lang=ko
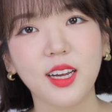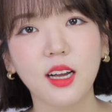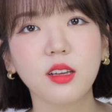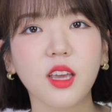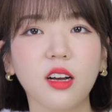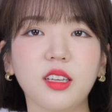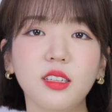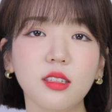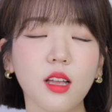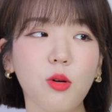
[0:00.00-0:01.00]
아, 얘가
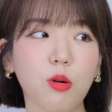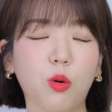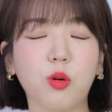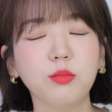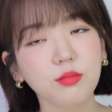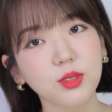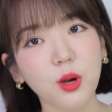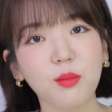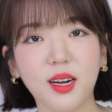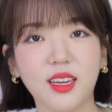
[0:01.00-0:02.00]
인스타 광고
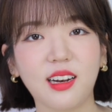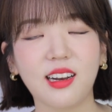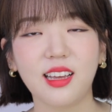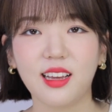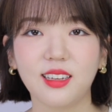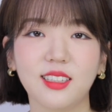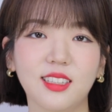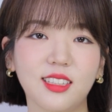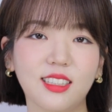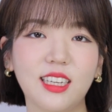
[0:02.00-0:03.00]
엄청 많길래
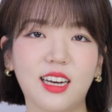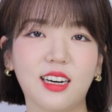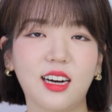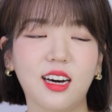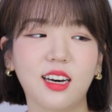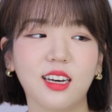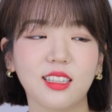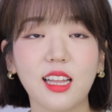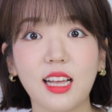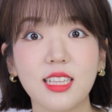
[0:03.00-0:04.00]
그냥
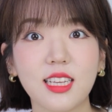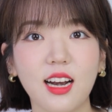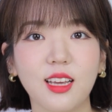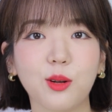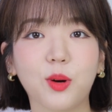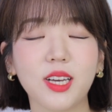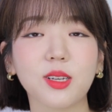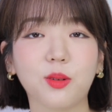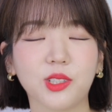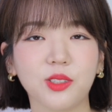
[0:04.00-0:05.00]
아난 안 살래 이러고 안
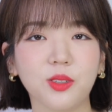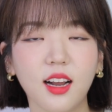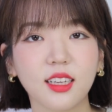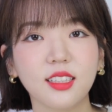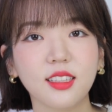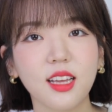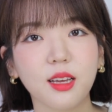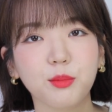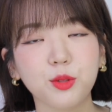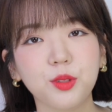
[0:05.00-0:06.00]
샀거든요. 근데
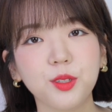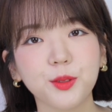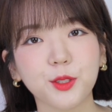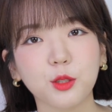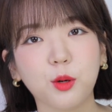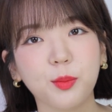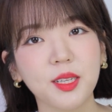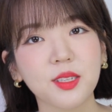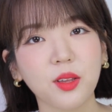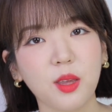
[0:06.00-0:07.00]
뷰티 유튜버
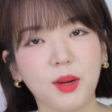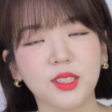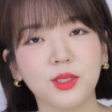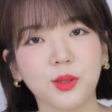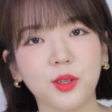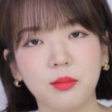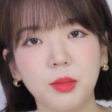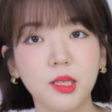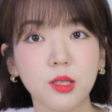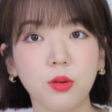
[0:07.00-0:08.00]
민서님 아시죠?
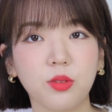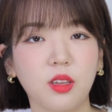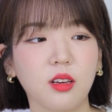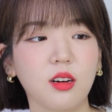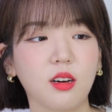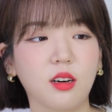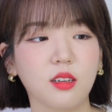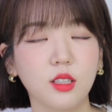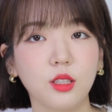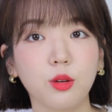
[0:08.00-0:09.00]
민서 언니가
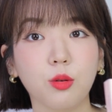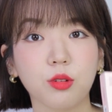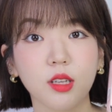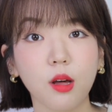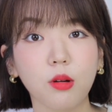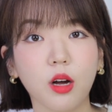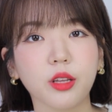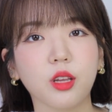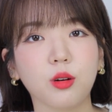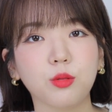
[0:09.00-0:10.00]
이거를 사러
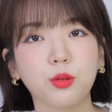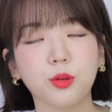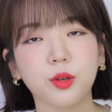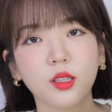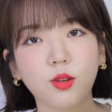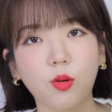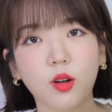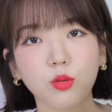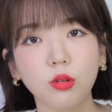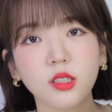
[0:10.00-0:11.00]
가겠다고 저랑
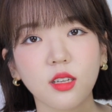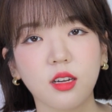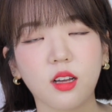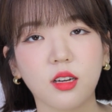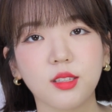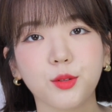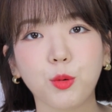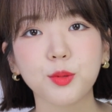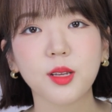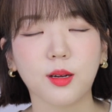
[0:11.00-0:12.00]
톡신이랑 다 같이
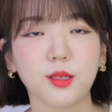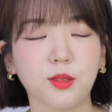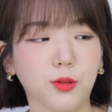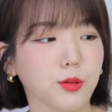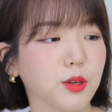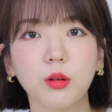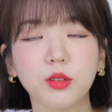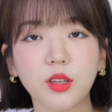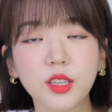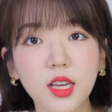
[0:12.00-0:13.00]
롭스에 갔어요.
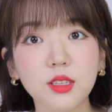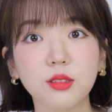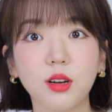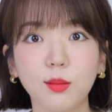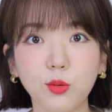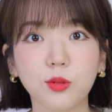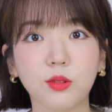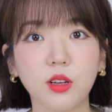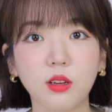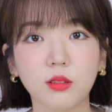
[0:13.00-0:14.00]
그때 테스트를
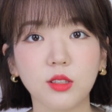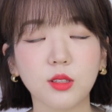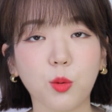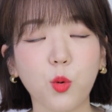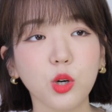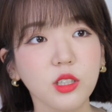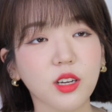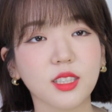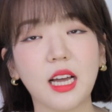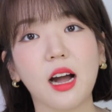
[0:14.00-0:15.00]
해보는데 진짜
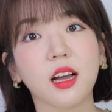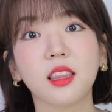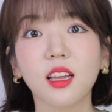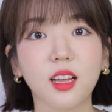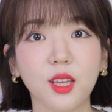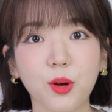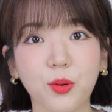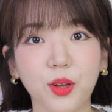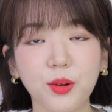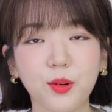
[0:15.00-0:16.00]
퀄리티가 장난 아닌
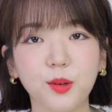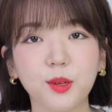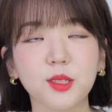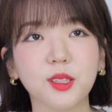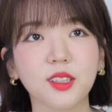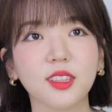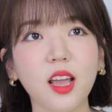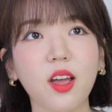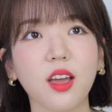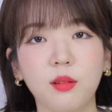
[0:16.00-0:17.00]
거예요. 그래서
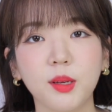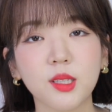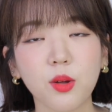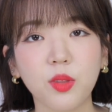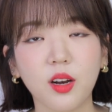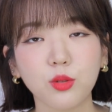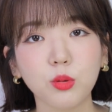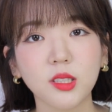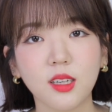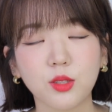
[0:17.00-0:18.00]
그때 민서 언니랑
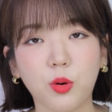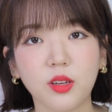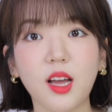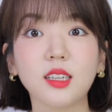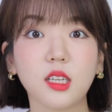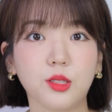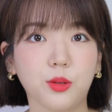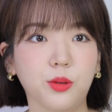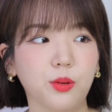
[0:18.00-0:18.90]
톡신이랑 저랑 다 샀어요.